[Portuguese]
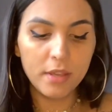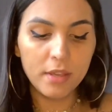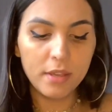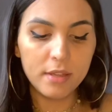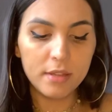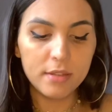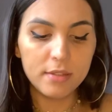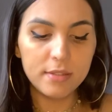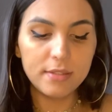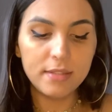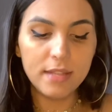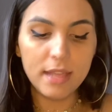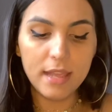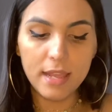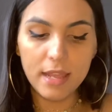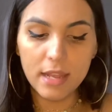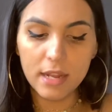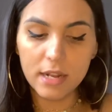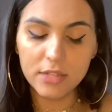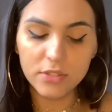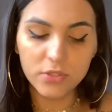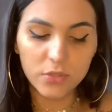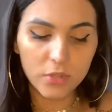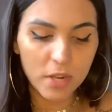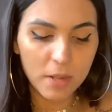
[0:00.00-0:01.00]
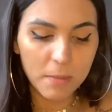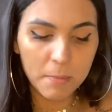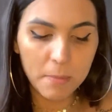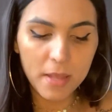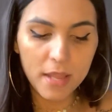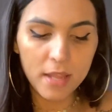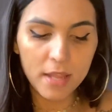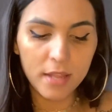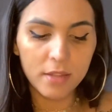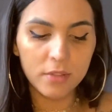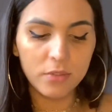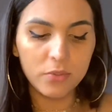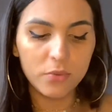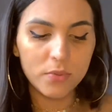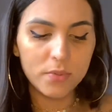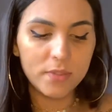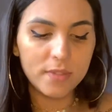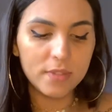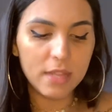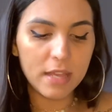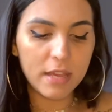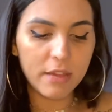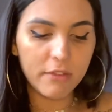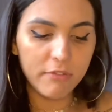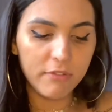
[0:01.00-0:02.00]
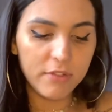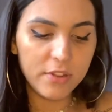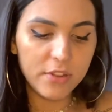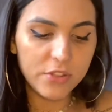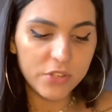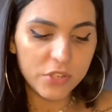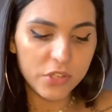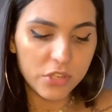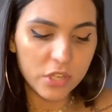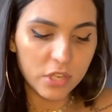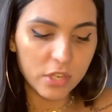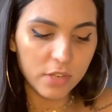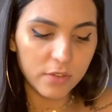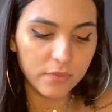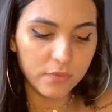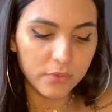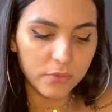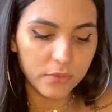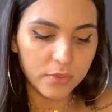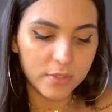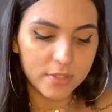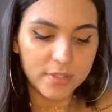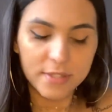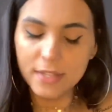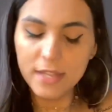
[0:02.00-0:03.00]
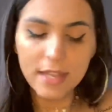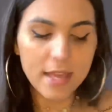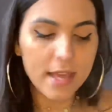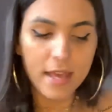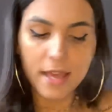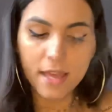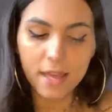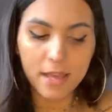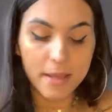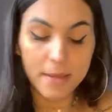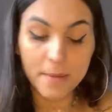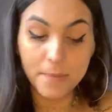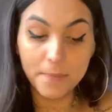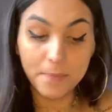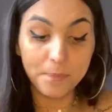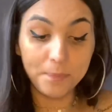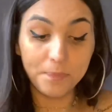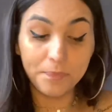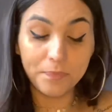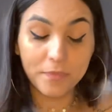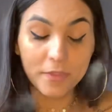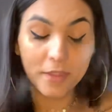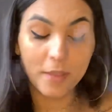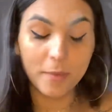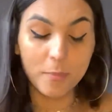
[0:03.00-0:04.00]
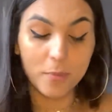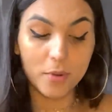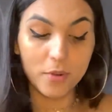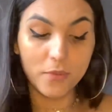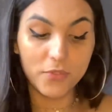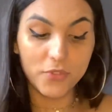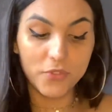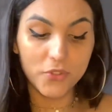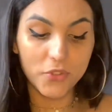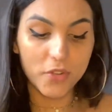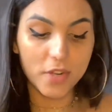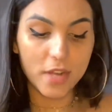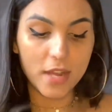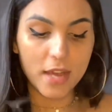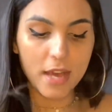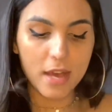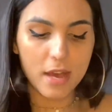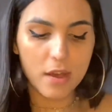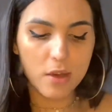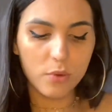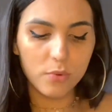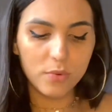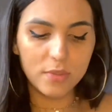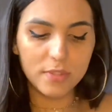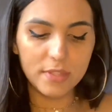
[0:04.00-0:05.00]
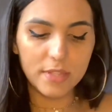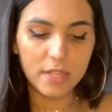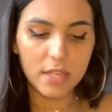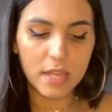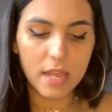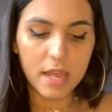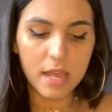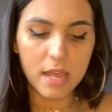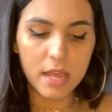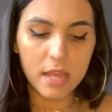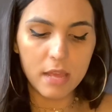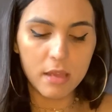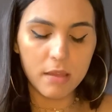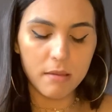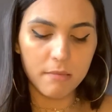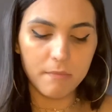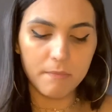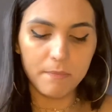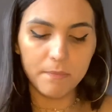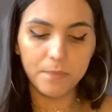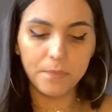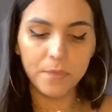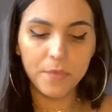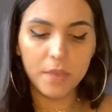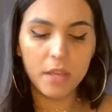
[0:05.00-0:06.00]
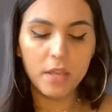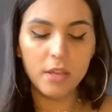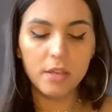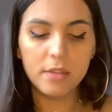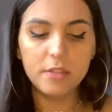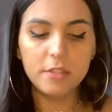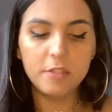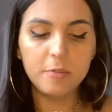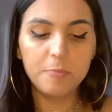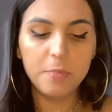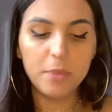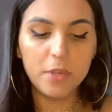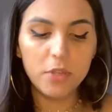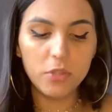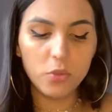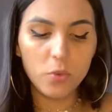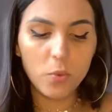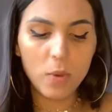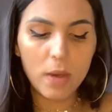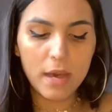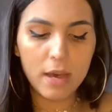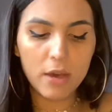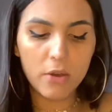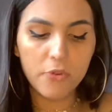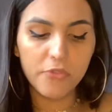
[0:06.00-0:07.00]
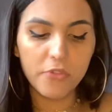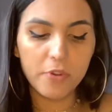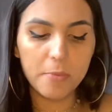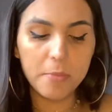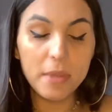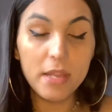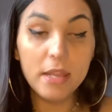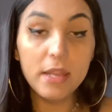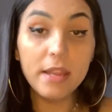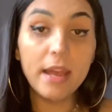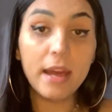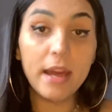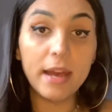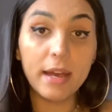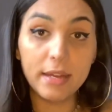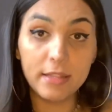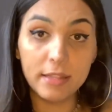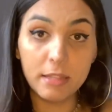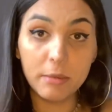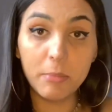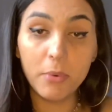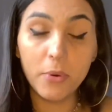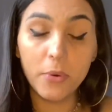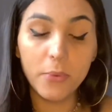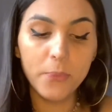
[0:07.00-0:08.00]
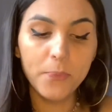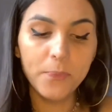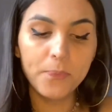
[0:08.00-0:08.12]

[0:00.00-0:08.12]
se é relacionamento, se é afetivo, se é profissional, se é espiritual, familiar, tá bom?